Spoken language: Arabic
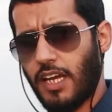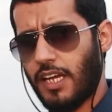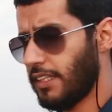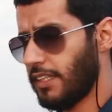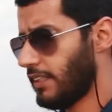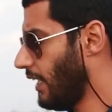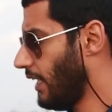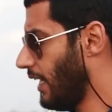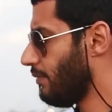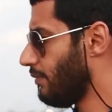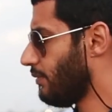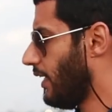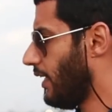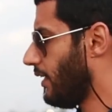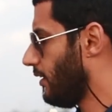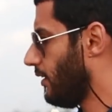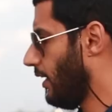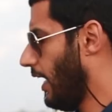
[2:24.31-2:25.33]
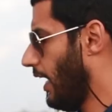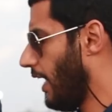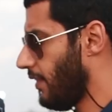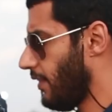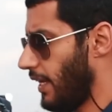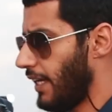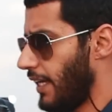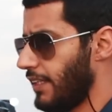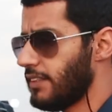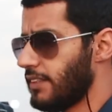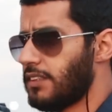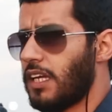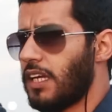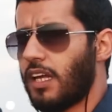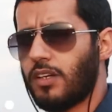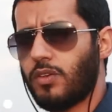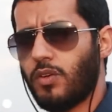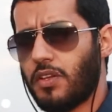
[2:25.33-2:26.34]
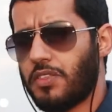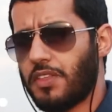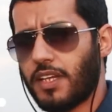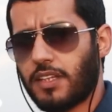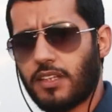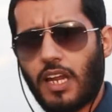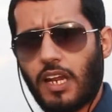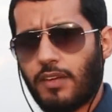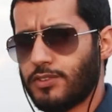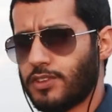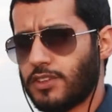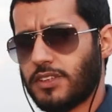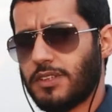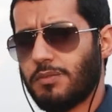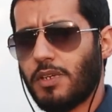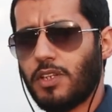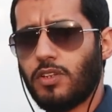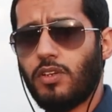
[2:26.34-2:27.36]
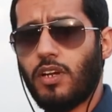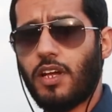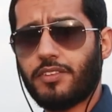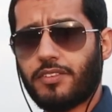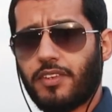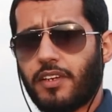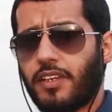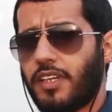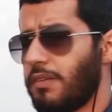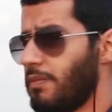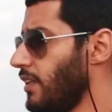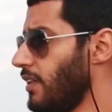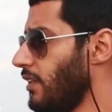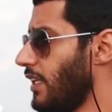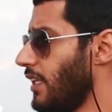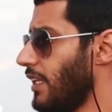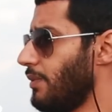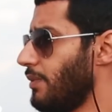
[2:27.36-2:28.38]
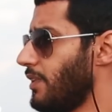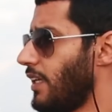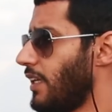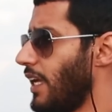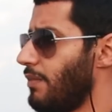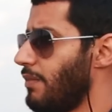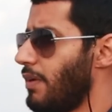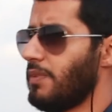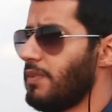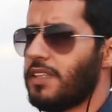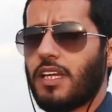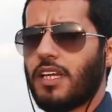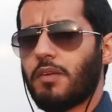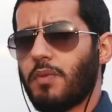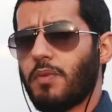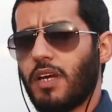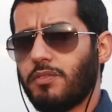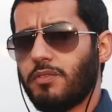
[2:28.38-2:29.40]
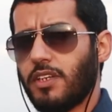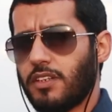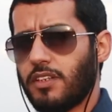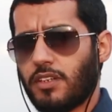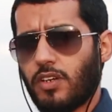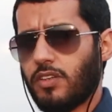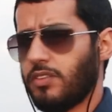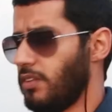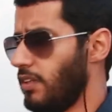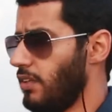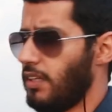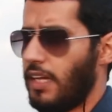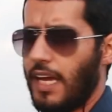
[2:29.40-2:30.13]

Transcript: اذا تكلمت عن هذه العدسه خلينا نقول 3600 دولار تقريبا اذا بتتكلم عن 200 400 نيكون